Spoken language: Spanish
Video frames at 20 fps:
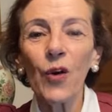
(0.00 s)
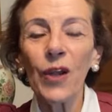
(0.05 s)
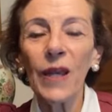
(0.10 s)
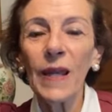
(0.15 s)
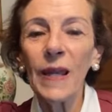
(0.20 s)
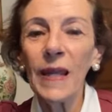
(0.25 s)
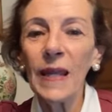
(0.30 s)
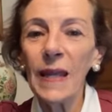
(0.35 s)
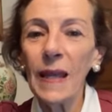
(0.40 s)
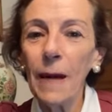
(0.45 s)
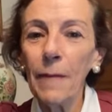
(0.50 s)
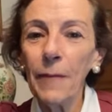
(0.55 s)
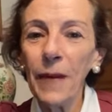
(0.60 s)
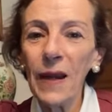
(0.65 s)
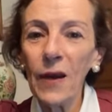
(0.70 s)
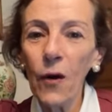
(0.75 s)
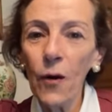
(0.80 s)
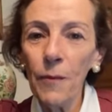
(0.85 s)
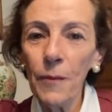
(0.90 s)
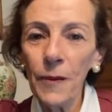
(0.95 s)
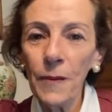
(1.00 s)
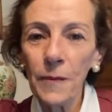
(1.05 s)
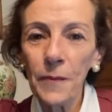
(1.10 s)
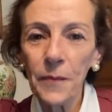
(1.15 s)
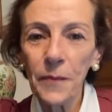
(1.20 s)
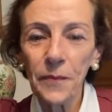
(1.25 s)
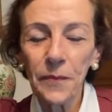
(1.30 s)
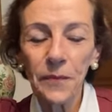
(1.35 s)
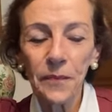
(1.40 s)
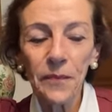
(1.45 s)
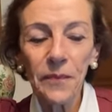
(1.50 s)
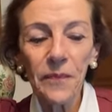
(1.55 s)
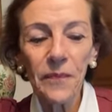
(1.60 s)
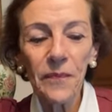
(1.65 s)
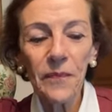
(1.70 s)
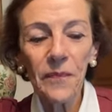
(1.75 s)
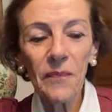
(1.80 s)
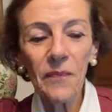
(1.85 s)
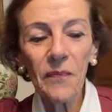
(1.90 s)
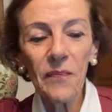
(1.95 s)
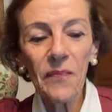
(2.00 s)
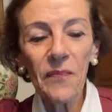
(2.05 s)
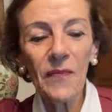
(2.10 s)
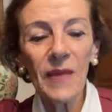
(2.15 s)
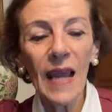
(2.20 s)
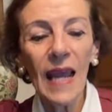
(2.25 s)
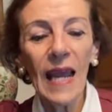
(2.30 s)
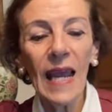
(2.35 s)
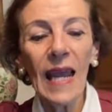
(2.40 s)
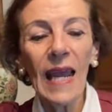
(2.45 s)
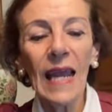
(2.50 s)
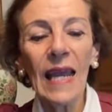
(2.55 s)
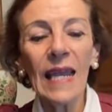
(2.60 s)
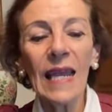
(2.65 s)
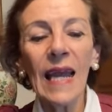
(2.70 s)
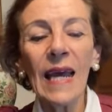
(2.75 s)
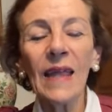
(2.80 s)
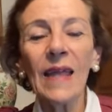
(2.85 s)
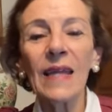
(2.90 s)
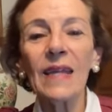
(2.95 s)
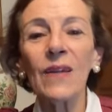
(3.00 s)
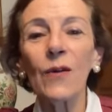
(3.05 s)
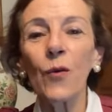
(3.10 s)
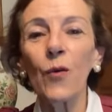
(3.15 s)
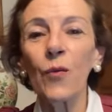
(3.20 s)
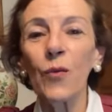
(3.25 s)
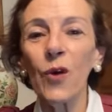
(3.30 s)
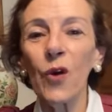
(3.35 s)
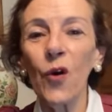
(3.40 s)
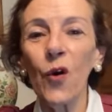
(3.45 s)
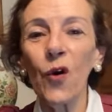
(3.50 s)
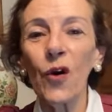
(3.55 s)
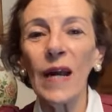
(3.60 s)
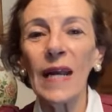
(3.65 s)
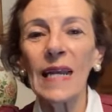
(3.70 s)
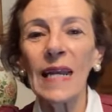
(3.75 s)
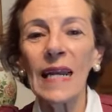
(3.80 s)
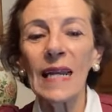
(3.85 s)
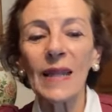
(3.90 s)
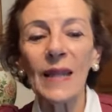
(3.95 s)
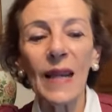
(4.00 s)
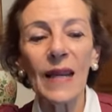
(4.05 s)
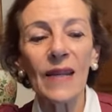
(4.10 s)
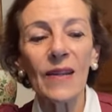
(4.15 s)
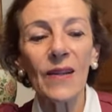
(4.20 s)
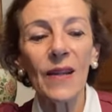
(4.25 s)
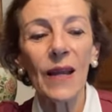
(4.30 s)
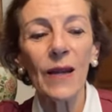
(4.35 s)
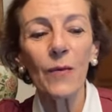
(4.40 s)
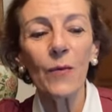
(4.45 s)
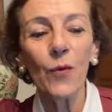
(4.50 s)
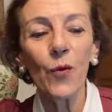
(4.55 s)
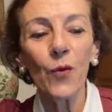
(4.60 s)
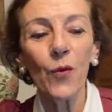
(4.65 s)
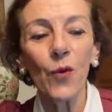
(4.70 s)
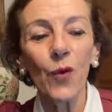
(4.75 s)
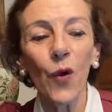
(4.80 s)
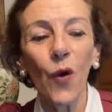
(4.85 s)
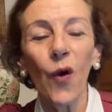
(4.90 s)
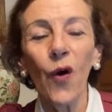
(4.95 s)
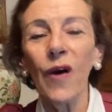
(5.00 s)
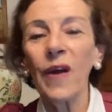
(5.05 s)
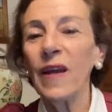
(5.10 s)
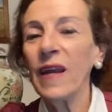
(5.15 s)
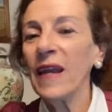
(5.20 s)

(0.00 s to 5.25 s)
Irina Precopo. Ella descubrió que en el tercer mundo